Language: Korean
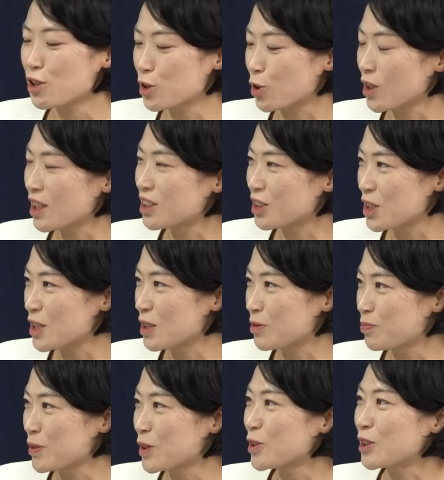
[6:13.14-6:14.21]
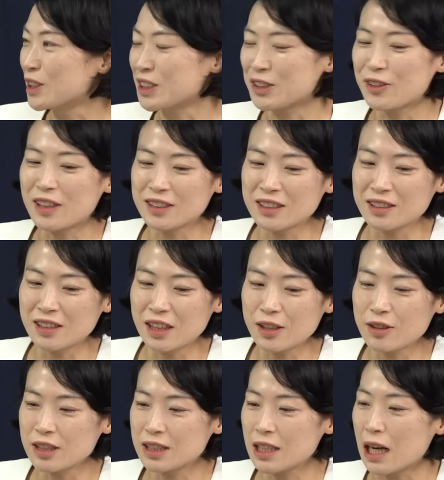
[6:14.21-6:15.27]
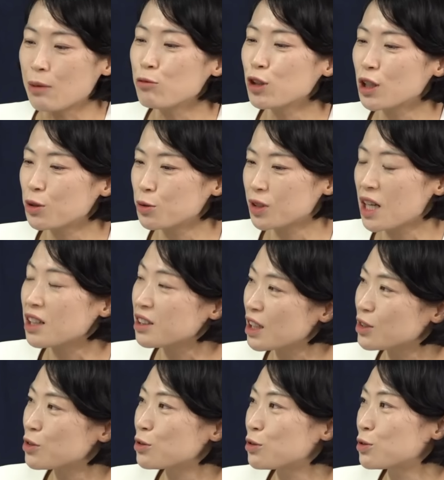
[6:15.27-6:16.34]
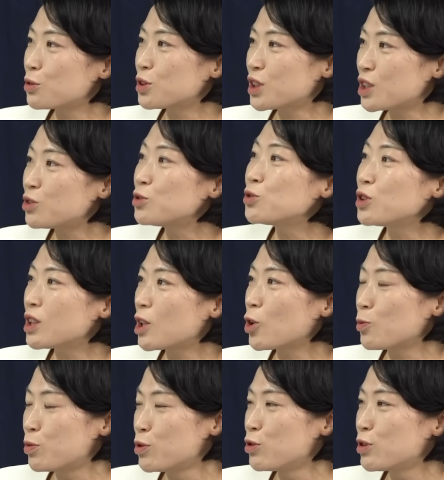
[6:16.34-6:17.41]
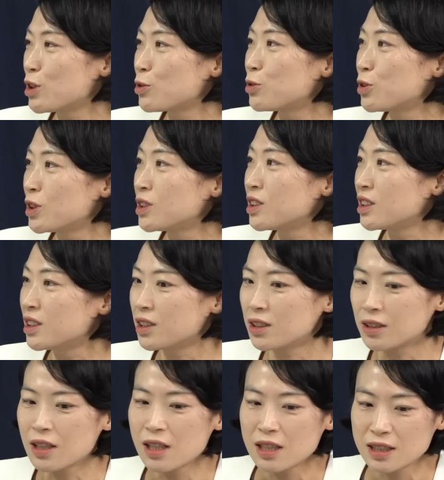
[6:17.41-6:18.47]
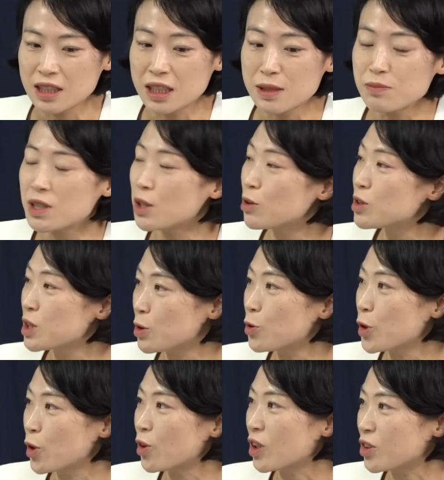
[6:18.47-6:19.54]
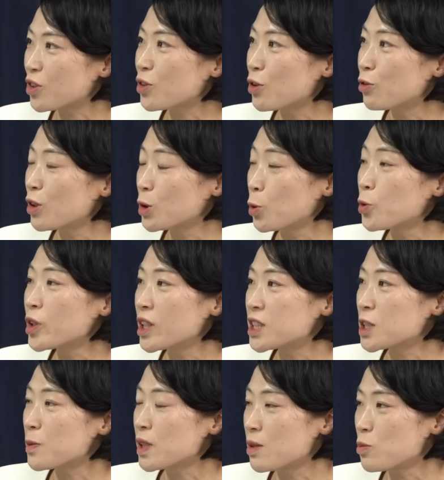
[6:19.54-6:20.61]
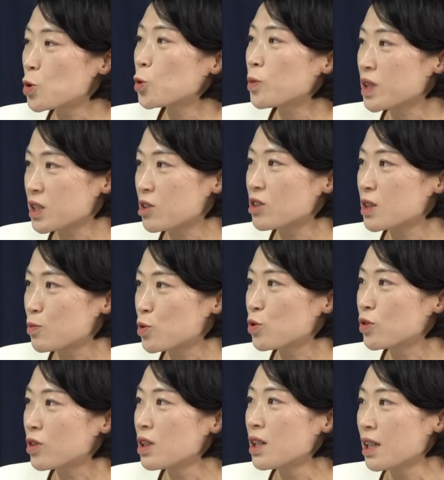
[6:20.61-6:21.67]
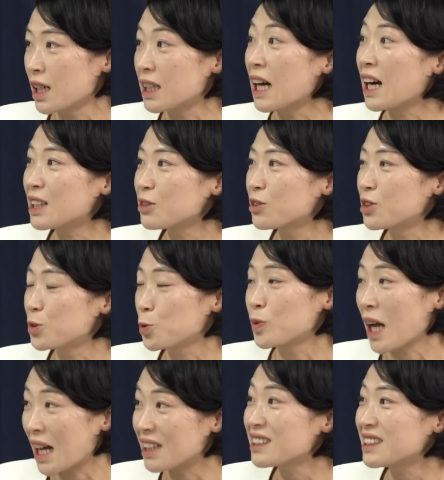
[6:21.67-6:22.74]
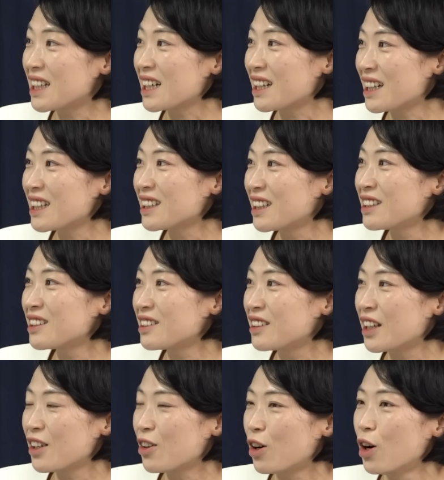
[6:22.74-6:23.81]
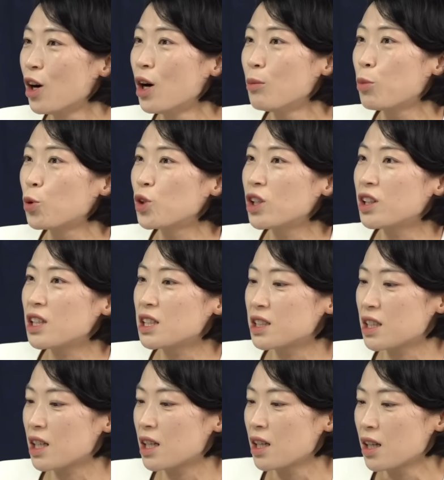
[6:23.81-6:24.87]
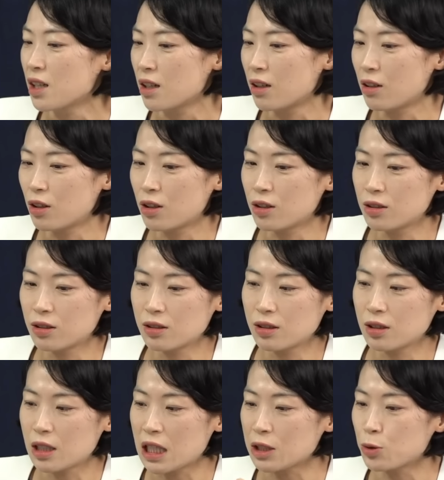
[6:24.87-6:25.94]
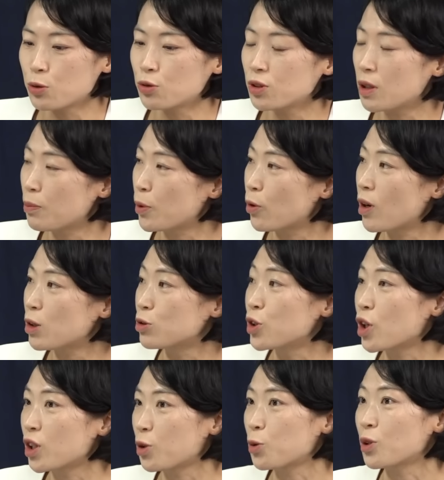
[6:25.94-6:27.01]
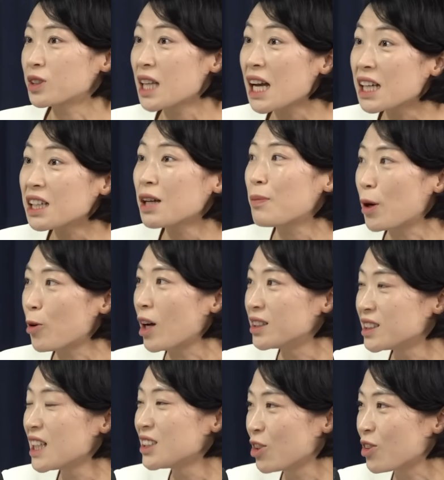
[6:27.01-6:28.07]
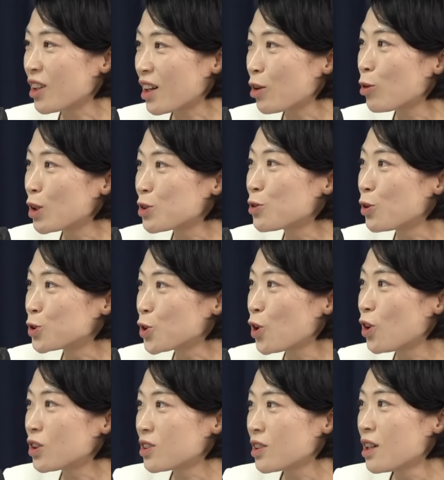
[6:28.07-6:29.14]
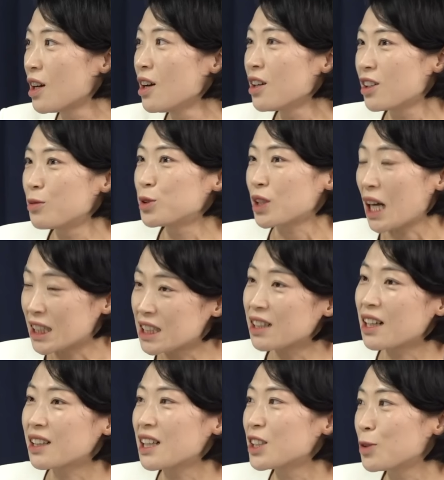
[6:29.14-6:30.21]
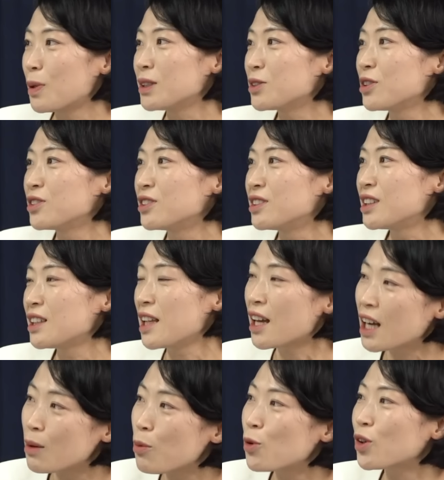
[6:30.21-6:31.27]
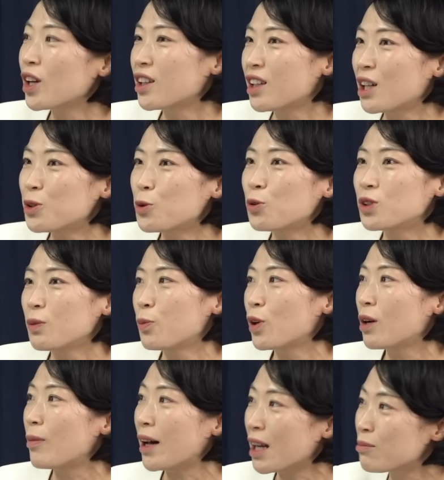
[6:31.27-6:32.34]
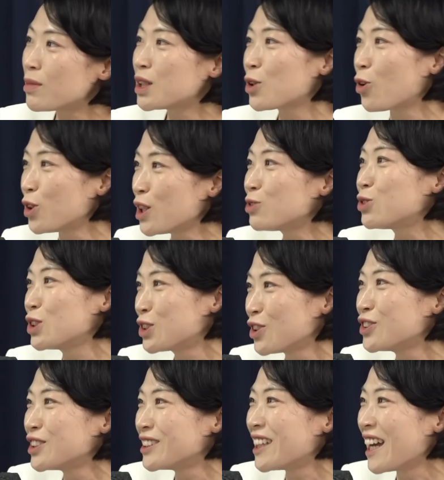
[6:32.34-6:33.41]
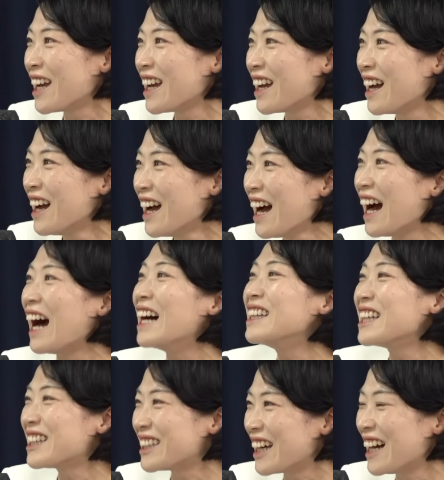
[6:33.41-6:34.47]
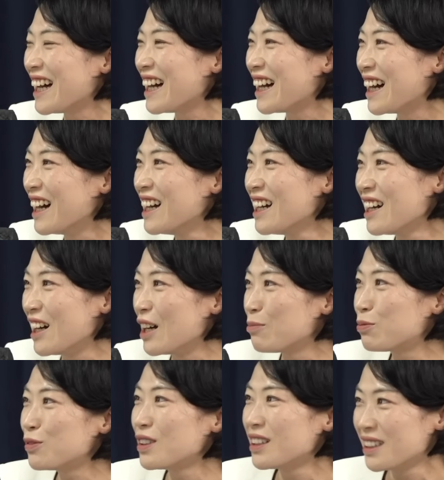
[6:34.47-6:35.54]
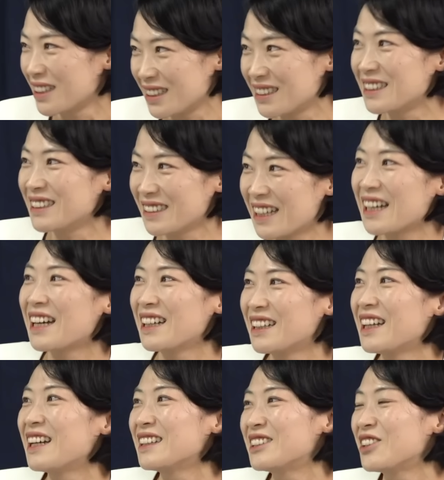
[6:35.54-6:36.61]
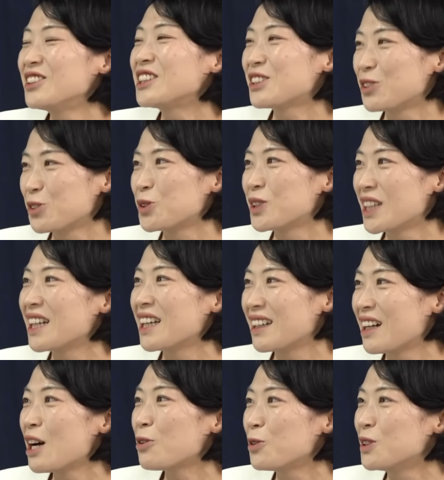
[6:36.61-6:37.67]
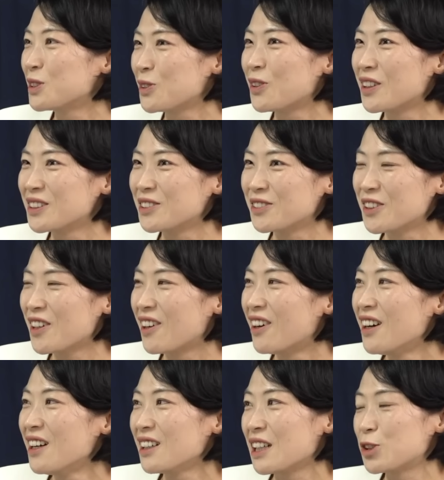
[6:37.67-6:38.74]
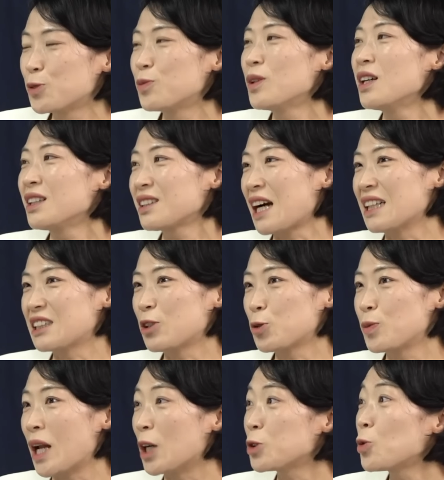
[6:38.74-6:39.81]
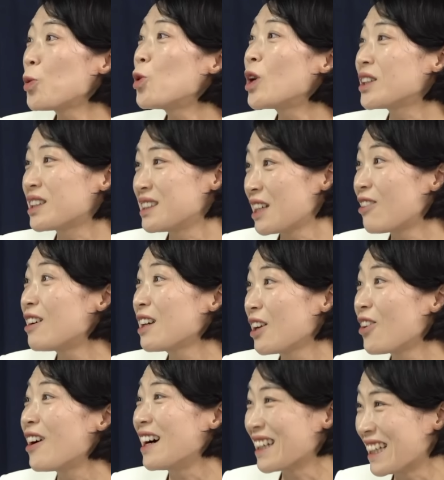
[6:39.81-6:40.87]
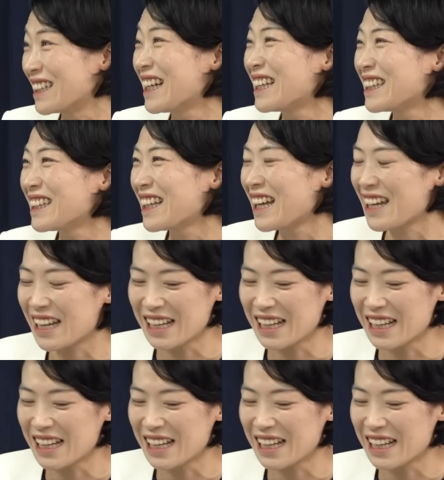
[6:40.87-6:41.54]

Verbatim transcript: 전해드릴 필요가 네. 예. 있을 것 같은데요. 이제 아무래도 상대적으로 친윤이라고 분류되고 있는 음. 이제 김재원 최고위원 같은 경우에는 오늘 아침에 김종배 시선 집중에 나가서는 좀 다른 이야기를 하긴 했는데요. 어. 본인이 이제 어, 한동훈 대표와 윤석열 대통령 사이에 바로 앉아 있었다라고 하는 거죠. 그래 어. 그러면서 가장 가까이서 봤었는데 내가 보기에는 한동훈 대표가 말 한마디 꺼낼 수 있었는데 어. 안 했다. 아, 한 대표가 안 한 거다. 예, 예. 그런 네. 식으로 또 이야기를 하고 아. 있어가지고요. 예. 그러니까 좀 각자 좀 라쇼몽 같은 상황인 것 같긴 한데